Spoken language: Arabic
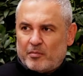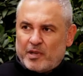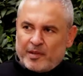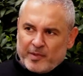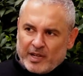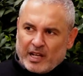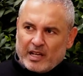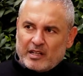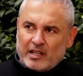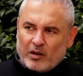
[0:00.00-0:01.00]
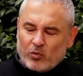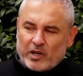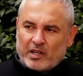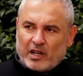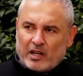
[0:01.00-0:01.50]
من العائلة
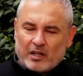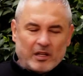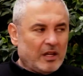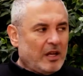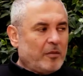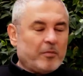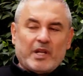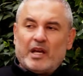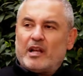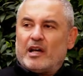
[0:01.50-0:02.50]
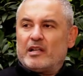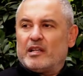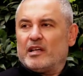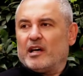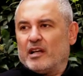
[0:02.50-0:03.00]
أول ريحة من هاي
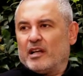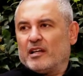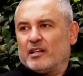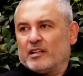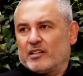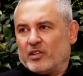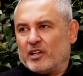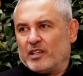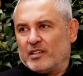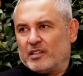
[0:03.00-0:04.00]
العيله هلا آه، طلعت